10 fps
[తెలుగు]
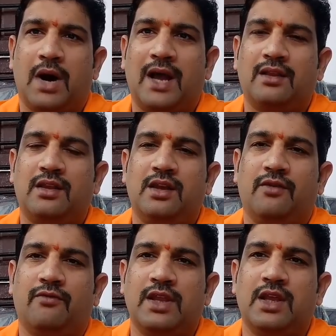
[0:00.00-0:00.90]

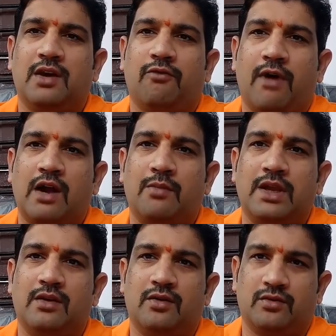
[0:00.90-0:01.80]
భారతీయ వైదిక
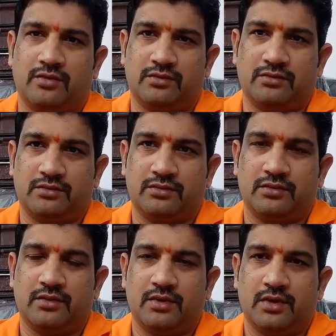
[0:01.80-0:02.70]
వాంగ్మయంలో
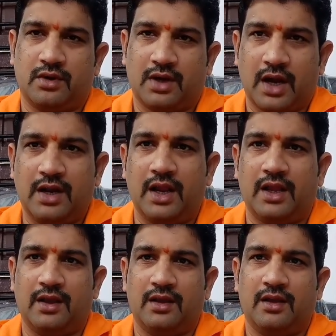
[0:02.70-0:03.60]
కంటే